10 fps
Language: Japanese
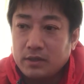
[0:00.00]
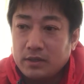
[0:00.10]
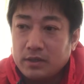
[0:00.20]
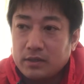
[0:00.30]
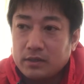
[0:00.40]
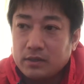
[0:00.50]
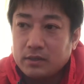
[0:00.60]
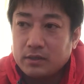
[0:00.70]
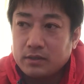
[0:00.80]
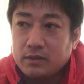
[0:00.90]

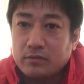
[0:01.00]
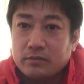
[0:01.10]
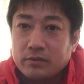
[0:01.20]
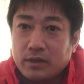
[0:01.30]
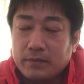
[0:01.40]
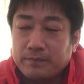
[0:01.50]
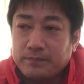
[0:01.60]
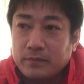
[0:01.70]
えー、ということで、